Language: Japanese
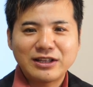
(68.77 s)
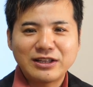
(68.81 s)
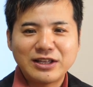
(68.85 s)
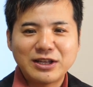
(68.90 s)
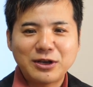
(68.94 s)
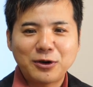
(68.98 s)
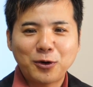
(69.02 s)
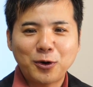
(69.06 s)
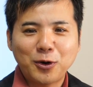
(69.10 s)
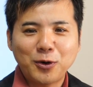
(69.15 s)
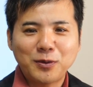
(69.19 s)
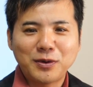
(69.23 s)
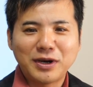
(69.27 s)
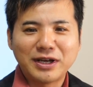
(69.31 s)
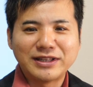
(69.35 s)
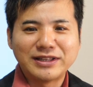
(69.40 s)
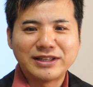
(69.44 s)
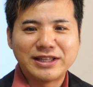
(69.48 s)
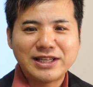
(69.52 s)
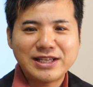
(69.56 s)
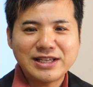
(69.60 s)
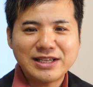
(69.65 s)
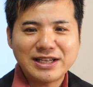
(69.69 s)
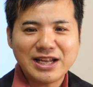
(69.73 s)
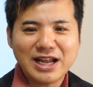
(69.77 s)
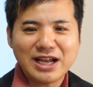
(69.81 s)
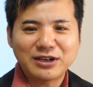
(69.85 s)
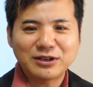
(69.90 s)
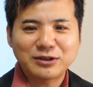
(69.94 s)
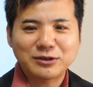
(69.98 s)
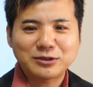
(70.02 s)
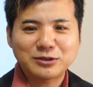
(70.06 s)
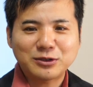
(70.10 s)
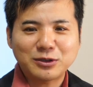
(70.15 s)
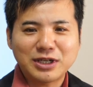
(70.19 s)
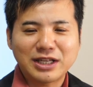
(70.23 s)
日本は D
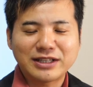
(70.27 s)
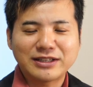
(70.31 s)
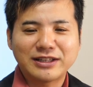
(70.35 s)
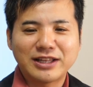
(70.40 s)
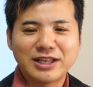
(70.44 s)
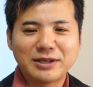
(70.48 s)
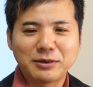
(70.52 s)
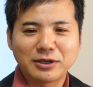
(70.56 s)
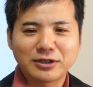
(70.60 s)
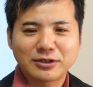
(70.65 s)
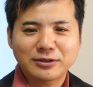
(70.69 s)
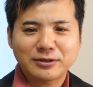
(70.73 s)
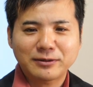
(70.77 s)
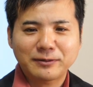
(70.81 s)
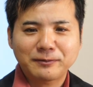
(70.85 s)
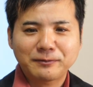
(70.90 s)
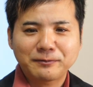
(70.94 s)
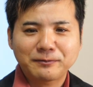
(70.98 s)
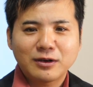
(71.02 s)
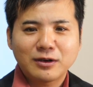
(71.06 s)
ランクとなっています